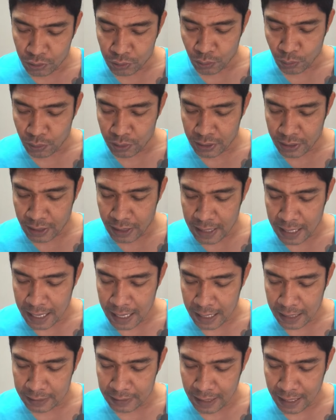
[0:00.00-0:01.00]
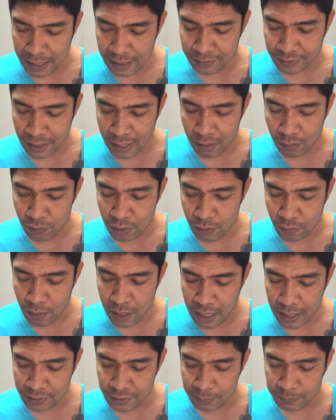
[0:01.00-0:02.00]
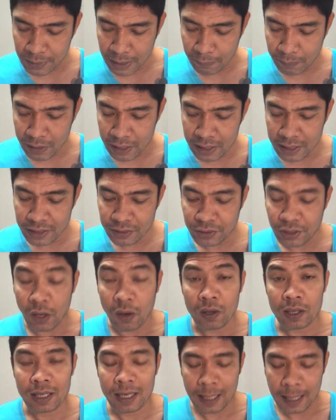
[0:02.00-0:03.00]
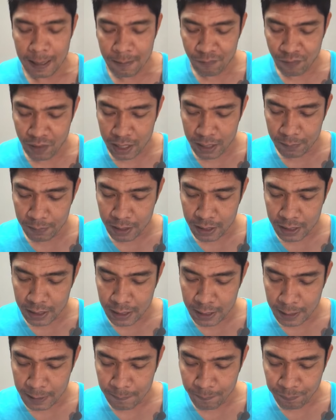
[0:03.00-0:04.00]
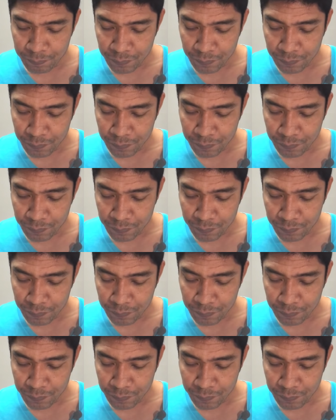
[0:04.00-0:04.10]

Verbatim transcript: ศูนย์กีฬาทาเสา หรือว่า 13เหรียญรีสอร์ทนะครับ ฝ่ายน้ำเงินนี่